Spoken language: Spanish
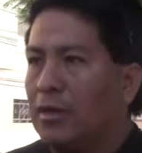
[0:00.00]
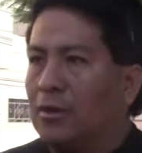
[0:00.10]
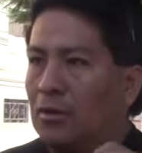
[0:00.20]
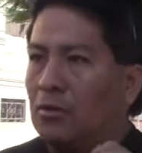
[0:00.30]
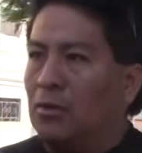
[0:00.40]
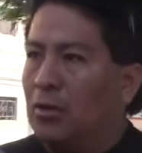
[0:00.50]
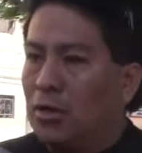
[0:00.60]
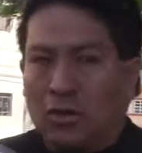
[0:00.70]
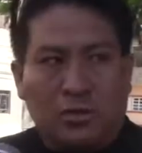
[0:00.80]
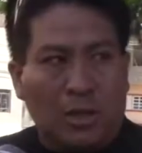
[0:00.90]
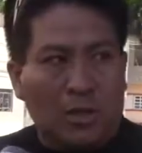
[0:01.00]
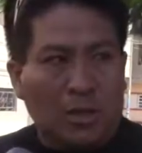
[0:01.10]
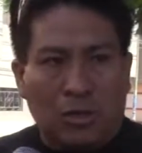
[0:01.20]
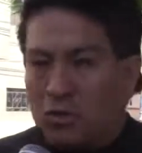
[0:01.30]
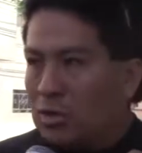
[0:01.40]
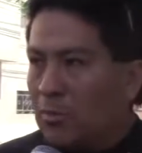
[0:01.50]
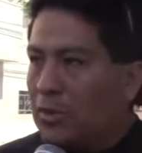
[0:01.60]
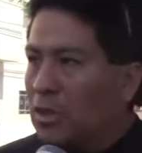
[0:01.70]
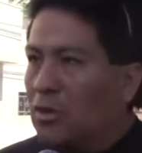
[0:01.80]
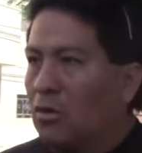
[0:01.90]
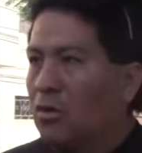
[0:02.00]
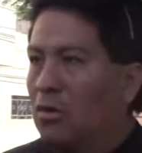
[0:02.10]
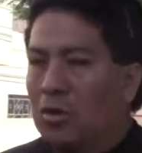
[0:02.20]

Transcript: ¿no? Y, y no solamente yo,